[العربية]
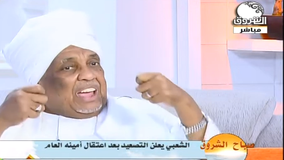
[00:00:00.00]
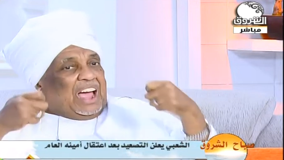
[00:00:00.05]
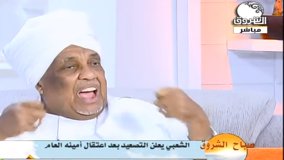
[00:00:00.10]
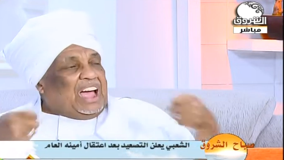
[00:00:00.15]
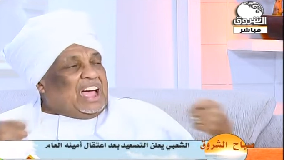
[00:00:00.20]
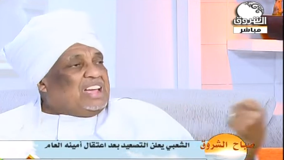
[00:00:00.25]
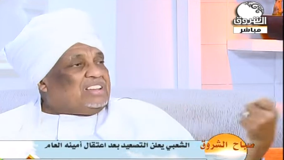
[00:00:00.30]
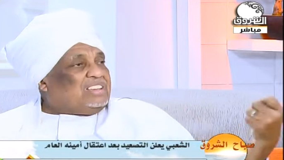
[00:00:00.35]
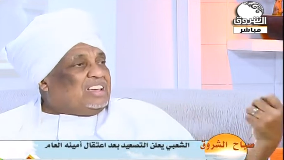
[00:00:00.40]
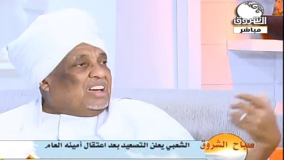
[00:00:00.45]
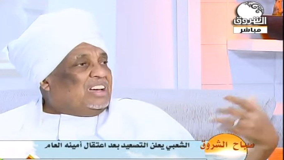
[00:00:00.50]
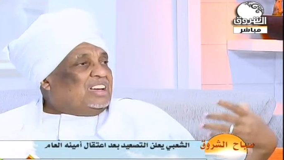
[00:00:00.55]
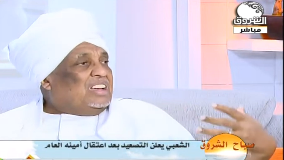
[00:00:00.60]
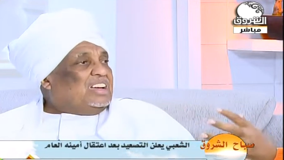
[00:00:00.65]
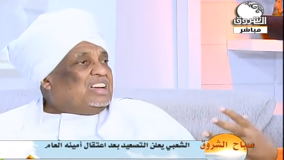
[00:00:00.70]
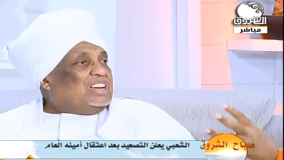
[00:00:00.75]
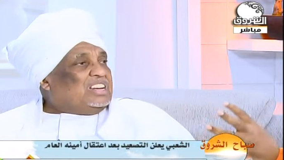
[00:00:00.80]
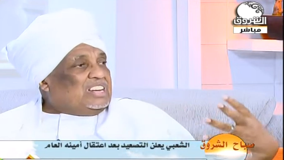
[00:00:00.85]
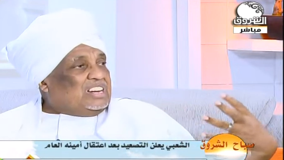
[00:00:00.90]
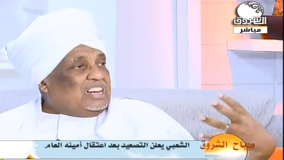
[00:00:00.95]
حاجة
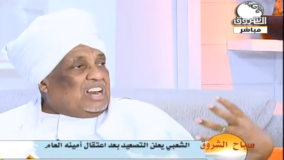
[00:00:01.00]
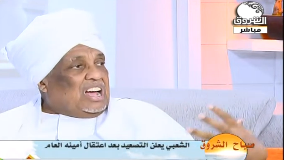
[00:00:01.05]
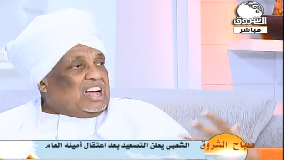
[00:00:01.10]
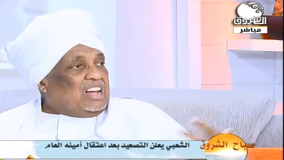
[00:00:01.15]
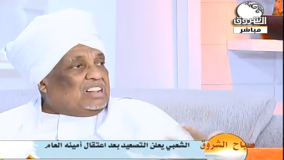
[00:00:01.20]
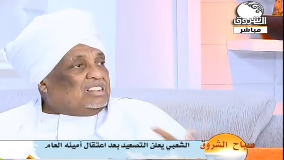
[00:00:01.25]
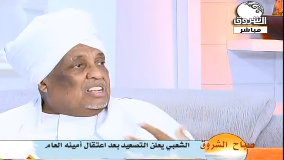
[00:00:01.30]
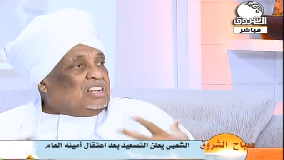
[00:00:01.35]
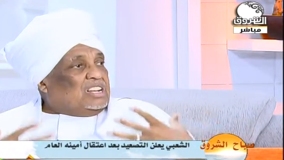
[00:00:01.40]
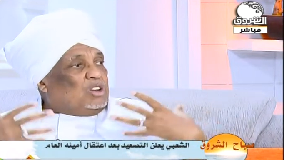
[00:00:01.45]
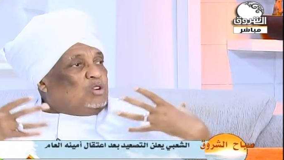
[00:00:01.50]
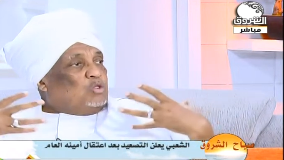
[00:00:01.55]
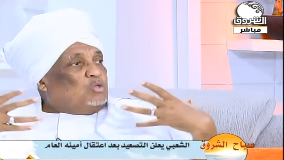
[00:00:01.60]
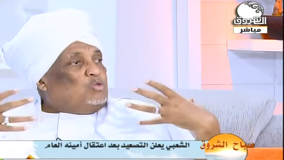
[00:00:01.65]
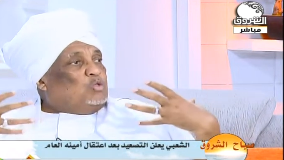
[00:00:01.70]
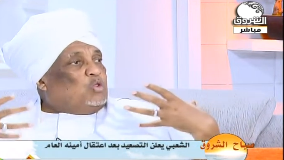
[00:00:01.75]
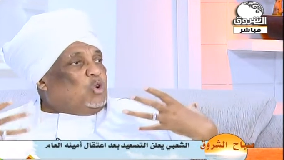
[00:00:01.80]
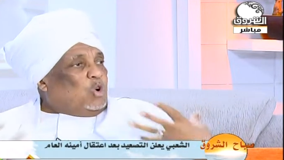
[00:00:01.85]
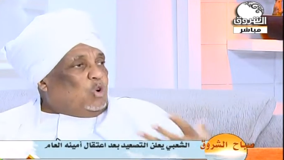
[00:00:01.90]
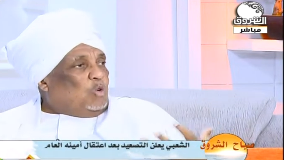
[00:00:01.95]
إلى
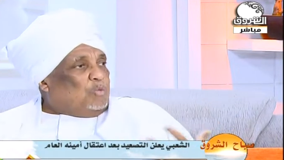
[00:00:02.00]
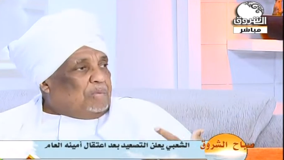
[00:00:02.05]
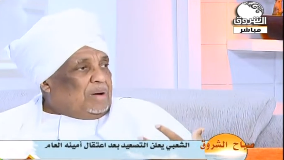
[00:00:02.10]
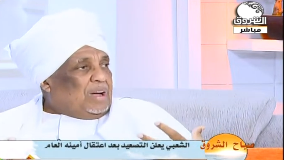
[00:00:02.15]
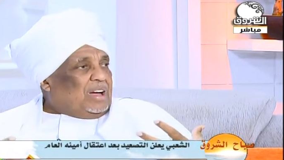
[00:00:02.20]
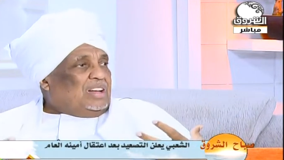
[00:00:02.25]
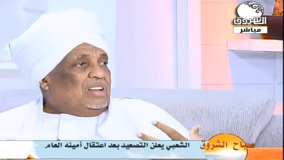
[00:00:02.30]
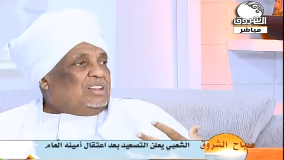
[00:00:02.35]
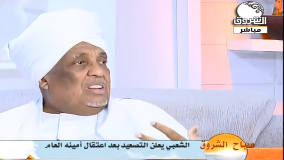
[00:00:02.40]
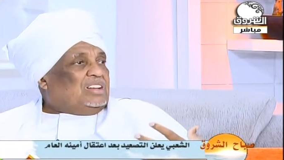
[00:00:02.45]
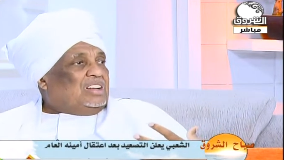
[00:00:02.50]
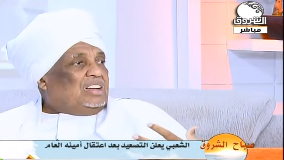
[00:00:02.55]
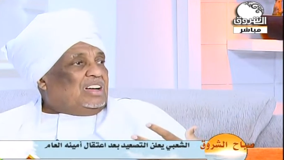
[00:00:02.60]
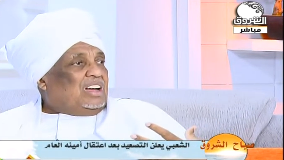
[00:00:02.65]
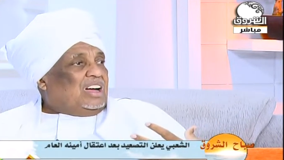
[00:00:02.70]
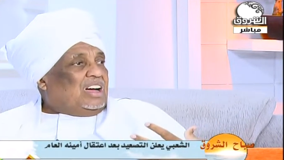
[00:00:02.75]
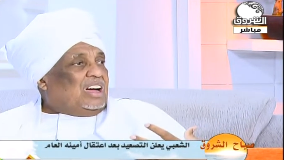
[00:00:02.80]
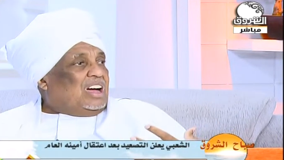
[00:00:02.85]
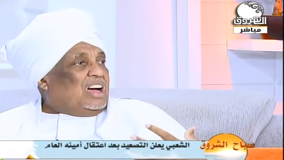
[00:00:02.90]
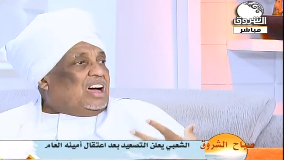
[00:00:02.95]
لحمة
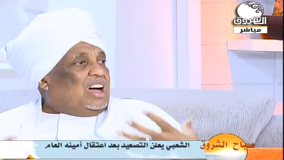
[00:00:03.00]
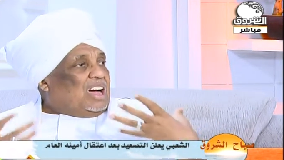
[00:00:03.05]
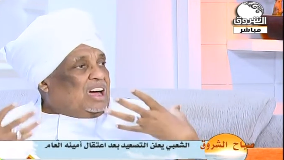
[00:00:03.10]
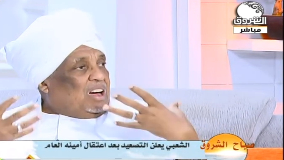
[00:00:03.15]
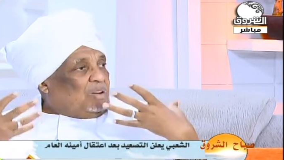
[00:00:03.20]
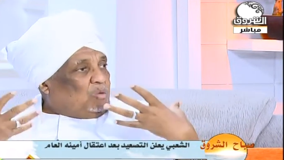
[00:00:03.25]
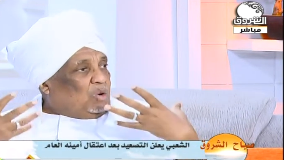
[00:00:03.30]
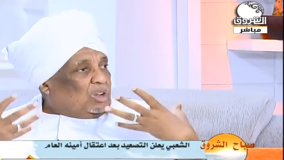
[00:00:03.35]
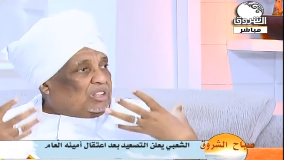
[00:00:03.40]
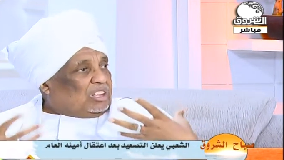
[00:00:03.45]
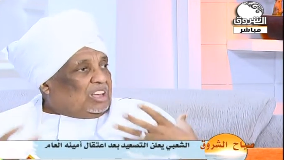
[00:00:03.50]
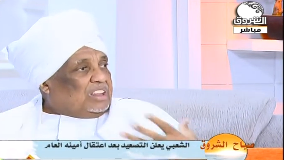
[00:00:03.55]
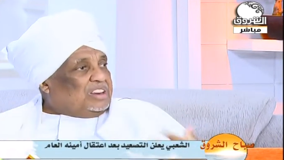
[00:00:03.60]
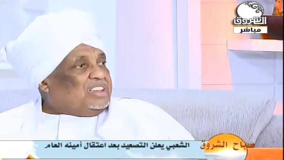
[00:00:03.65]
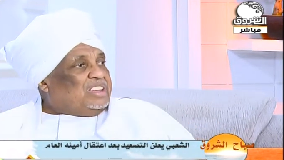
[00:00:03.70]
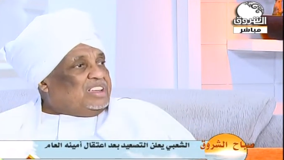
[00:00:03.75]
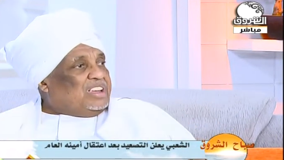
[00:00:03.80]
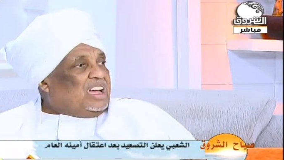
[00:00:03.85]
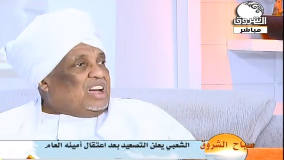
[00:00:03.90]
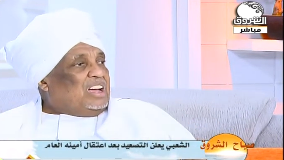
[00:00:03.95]
آه،
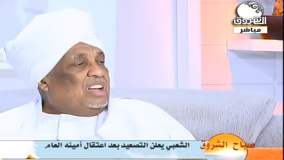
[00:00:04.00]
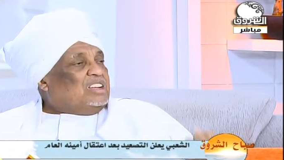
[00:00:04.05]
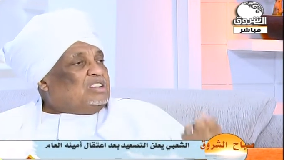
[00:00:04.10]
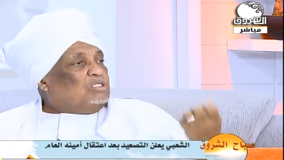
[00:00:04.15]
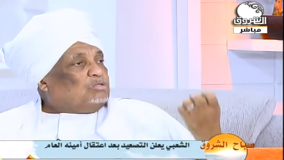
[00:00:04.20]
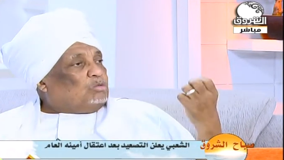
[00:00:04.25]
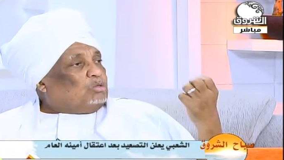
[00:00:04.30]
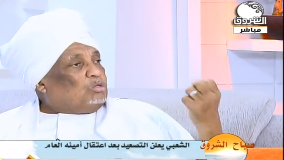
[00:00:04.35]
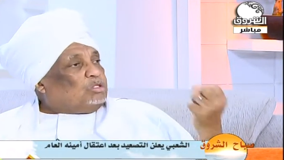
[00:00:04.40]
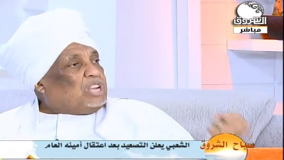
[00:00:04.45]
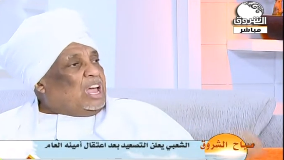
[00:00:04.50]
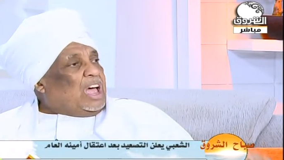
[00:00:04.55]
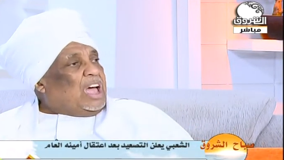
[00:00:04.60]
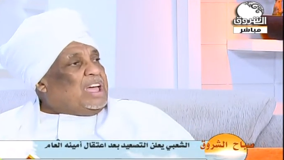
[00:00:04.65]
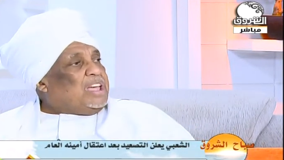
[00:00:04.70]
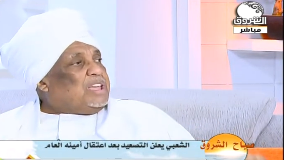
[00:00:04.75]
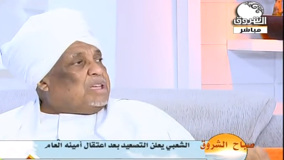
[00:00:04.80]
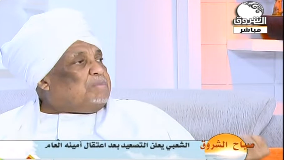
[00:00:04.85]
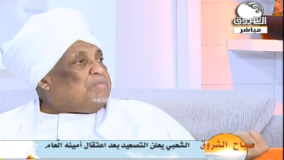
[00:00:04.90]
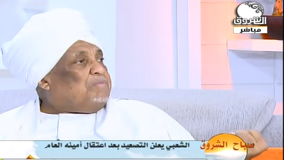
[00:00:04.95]
وطنيه
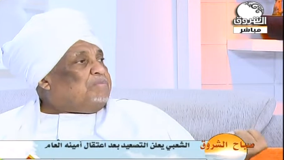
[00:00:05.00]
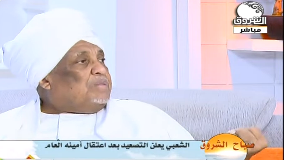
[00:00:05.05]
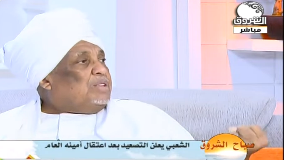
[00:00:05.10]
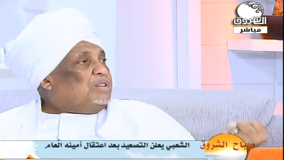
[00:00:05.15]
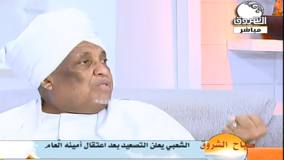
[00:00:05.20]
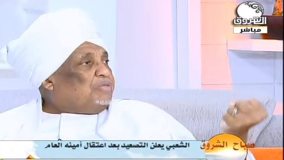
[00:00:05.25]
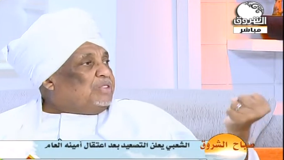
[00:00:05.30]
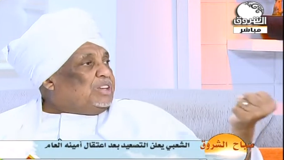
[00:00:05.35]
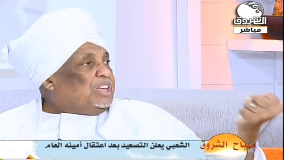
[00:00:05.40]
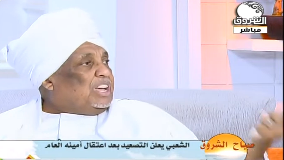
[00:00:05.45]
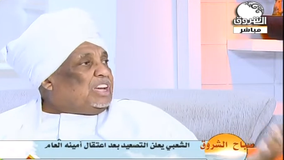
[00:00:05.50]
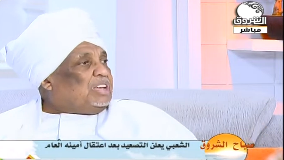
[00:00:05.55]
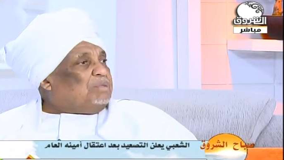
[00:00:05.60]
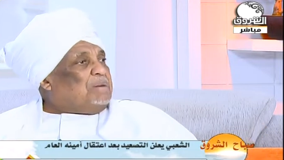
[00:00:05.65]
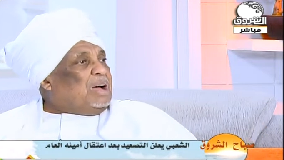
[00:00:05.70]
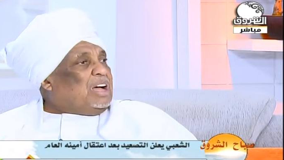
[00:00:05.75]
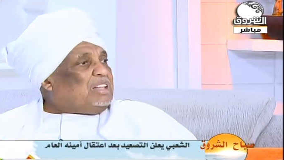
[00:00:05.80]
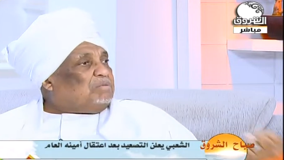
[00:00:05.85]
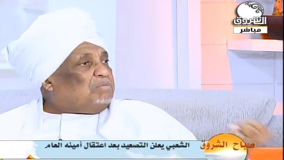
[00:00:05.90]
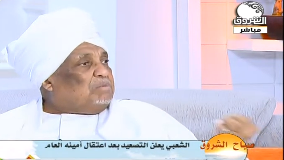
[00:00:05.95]
تساهم في
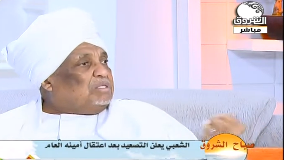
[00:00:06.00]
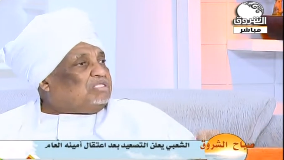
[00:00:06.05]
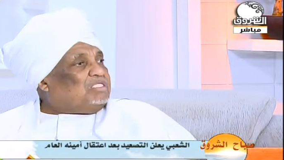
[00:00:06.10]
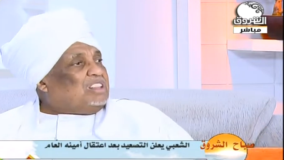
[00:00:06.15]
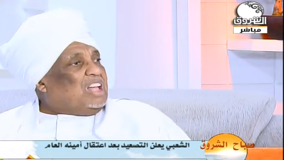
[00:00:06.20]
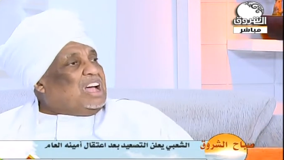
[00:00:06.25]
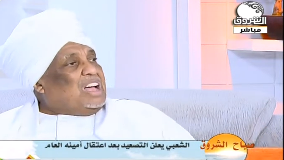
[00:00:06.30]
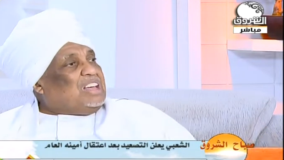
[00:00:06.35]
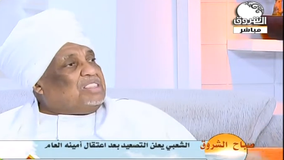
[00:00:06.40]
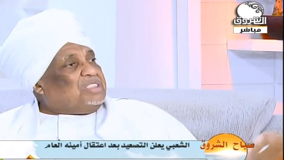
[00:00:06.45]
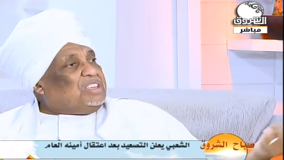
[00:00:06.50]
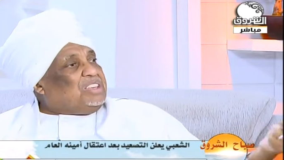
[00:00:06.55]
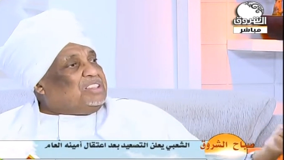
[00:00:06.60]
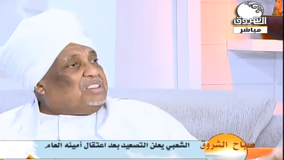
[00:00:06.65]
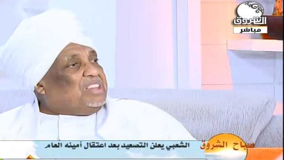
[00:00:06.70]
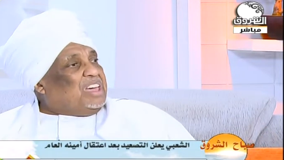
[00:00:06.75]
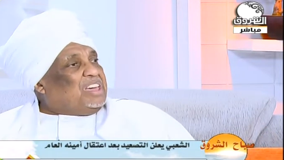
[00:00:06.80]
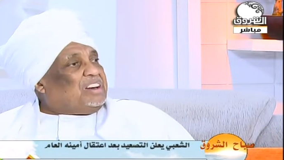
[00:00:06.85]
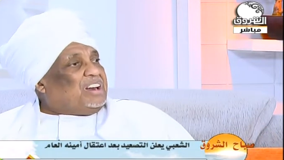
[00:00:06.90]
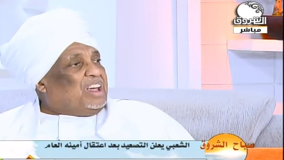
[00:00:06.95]
اخماد مثل هذه
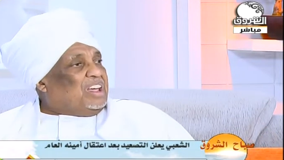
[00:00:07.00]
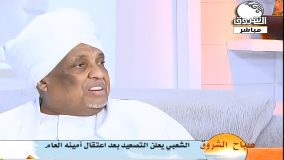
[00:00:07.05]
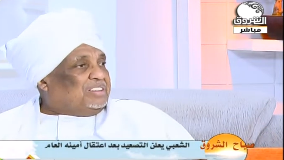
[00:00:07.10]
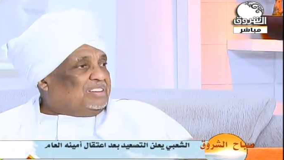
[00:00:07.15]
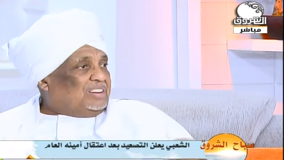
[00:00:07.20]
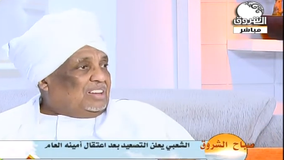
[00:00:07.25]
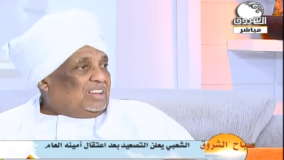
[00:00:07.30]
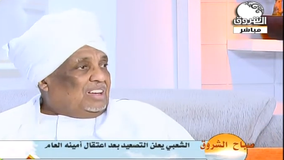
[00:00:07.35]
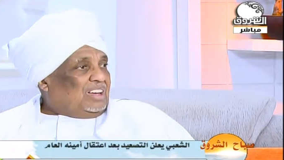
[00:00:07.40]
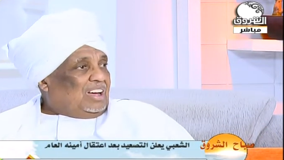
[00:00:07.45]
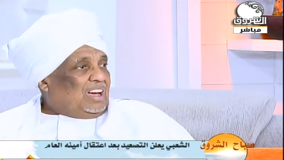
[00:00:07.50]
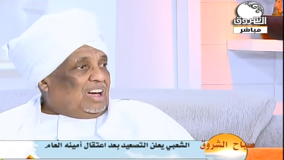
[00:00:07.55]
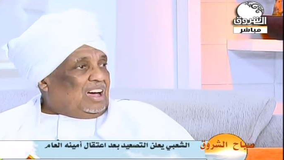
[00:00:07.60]
النيران نعم.